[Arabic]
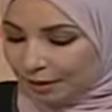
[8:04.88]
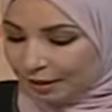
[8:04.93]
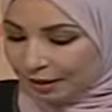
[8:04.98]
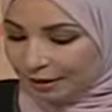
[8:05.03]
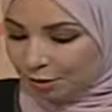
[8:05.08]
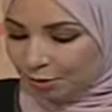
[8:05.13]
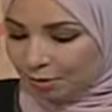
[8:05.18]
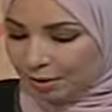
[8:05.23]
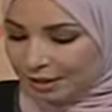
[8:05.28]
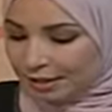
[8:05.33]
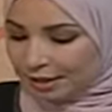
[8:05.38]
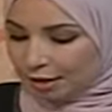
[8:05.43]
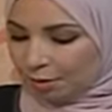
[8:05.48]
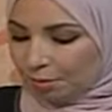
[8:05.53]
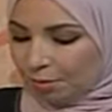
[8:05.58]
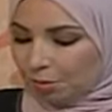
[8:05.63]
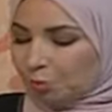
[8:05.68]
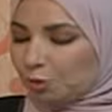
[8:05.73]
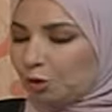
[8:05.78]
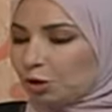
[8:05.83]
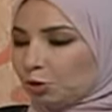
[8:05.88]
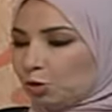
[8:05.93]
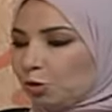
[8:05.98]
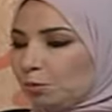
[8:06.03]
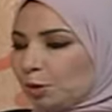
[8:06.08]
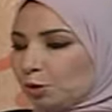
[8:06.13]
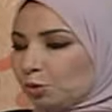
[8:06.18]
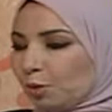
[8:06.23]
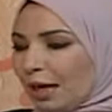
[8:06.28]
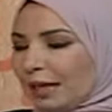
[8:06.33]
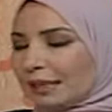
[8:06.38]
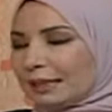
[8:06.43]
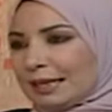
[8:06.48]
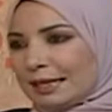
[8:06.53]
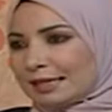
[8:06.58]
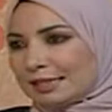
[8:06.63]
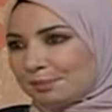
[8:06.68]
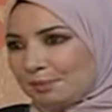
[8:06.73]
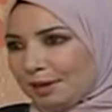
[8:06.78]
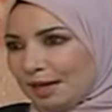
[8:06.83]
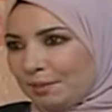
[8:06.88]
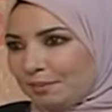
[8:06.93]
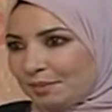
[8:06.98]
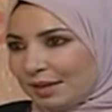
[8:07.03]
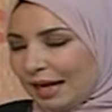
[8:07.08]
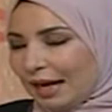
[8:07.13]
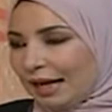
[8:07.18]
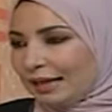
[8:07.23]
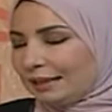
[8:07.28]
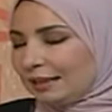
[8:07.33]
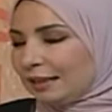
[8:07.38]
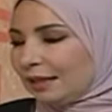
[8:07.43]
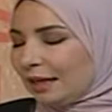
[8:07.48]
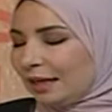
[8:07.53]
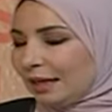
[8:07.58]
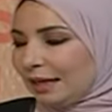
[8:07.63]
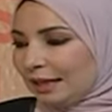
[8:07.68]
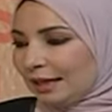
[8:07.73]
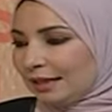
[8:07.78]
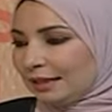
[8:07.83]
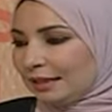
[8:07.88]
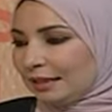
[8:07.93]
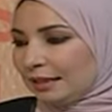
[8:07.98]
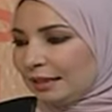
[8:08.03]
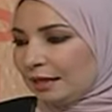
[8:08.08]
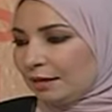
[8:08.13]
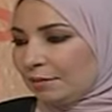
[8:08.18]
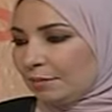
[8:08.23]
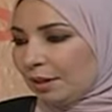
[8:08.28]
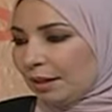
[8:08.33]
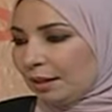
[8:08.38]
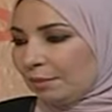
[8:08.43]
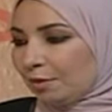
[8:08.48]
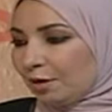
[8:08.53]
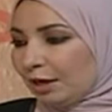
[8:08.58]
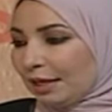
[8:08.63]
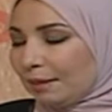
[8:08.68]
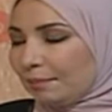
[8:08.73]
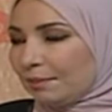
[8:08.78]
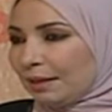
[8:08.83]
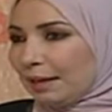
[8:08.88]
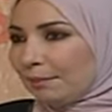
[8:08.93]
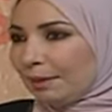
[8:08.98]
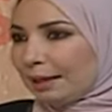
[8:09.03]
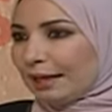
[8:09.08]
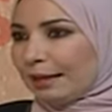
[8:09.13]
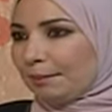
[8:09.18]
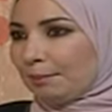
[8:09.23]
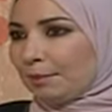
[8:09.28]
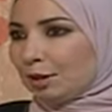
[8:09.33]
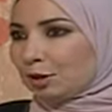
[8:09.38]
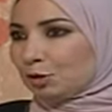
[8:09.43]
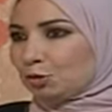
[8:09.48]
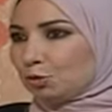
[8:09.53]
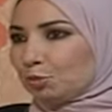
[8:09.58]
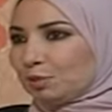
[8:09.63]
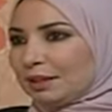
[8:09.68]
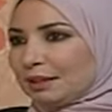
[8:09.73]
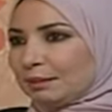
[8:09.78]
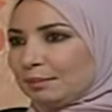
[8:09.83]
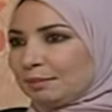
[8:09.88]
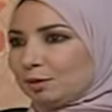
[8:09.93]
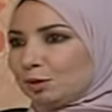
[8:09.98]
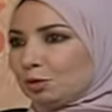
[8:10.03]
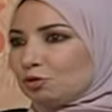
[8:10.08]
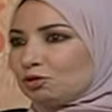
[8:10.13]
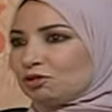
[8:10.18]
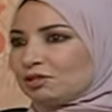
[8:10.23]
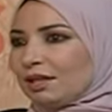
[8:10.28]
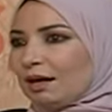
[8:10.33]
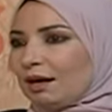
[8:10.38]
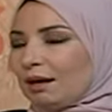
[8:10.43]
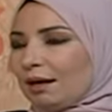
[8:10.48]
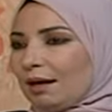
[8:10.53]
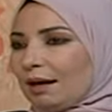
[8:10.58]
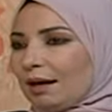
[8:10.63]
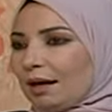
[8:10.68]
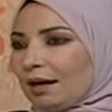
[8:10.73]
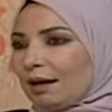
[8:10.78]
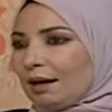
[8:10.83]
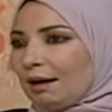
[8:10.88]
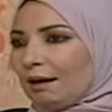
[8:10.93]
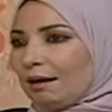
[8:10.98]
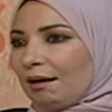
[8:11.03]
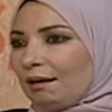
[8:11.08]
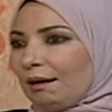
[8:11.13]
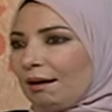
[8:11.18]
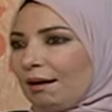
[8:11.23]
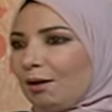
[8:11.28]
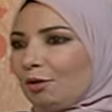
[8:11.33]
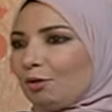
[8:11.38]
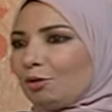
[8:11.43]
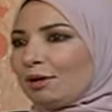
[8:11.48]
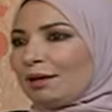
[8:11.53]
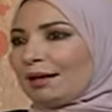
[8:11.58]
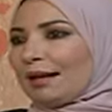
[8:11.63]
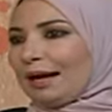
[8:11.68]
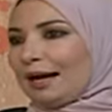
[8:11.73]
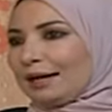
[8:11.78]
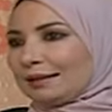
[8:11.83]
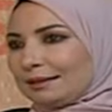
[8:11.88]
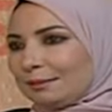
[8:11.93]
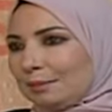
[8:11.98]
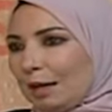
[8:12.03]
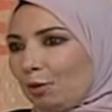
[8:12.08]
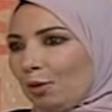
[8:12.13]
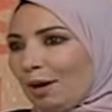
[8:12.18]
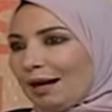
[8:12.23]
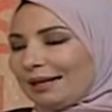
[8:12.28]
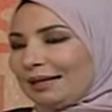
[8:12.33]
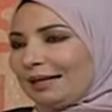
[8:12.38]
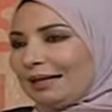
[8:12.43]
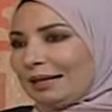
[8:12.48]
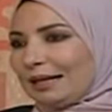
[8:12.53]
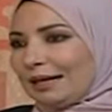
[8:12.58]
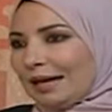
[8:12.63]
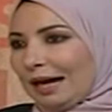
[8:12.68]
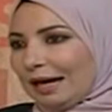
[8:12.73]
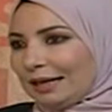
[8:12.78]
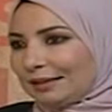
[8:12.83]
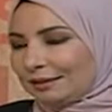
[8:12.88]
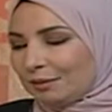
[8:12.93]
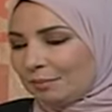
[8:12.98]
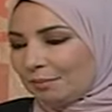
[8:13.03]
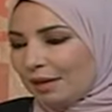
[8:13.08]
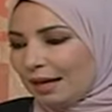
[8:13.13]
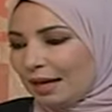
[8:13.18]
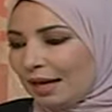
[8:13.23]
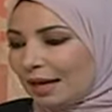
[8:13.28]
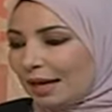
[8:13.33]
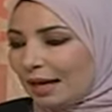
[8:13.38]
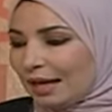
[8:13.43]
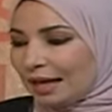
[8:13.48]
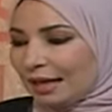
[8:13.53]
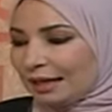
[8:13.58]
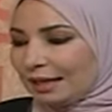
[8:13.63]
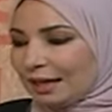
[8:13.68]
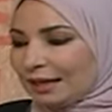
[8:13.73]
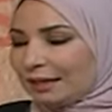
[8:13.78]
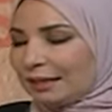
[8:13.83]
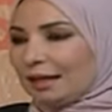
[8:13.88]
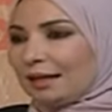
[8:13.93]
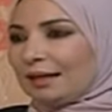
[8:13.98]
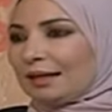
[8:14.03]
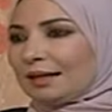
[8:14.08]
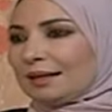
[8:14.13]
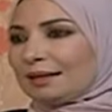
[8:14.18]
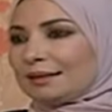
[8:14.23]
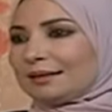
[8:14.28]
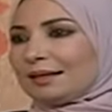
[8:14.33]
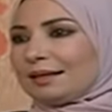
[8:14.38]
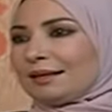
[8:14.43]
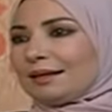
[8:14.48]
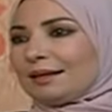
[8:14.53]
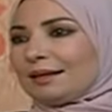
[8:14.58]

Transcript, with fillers: آه، دلوقتي ممكن يكون برضو احد الاسباب يعني ان ابراهيم لاما كان برضو بيرضي اخاه الى حد ما او اخيه الى حد ما يعني قال لك ده